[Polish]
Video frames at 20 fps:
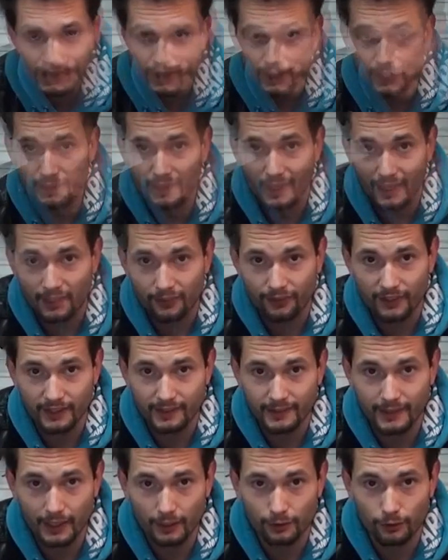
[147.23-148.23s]
Inna
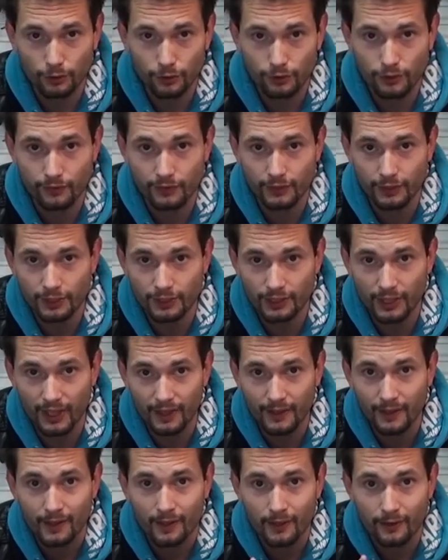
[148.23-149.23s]
kwestia to
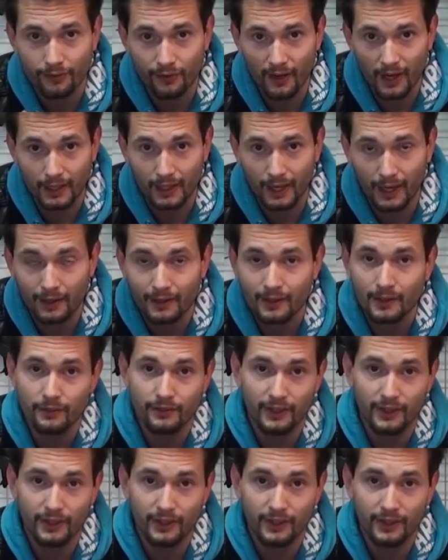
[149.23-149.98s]
oczywiście waga,